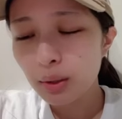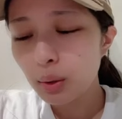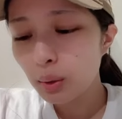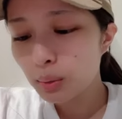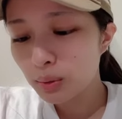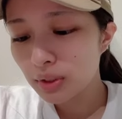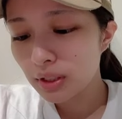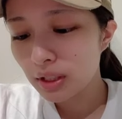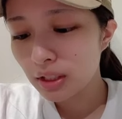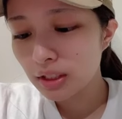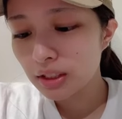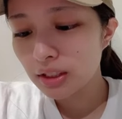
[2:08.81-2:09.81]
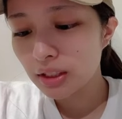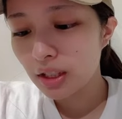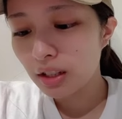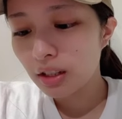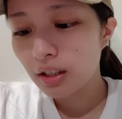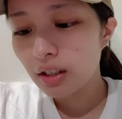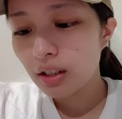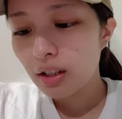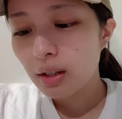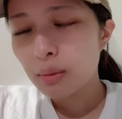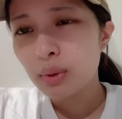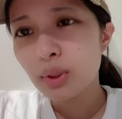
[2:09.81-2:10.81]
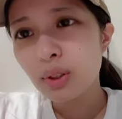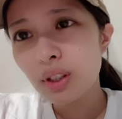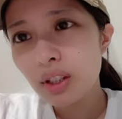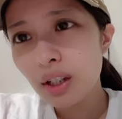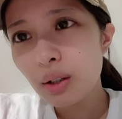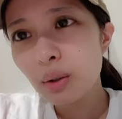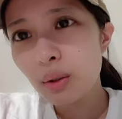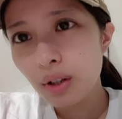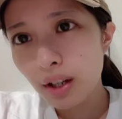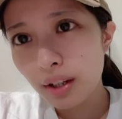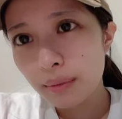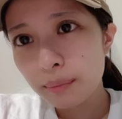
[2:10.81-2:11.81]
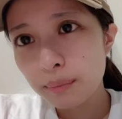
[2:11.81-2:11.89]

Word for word: 氷降ってるらしいやんそれが怖い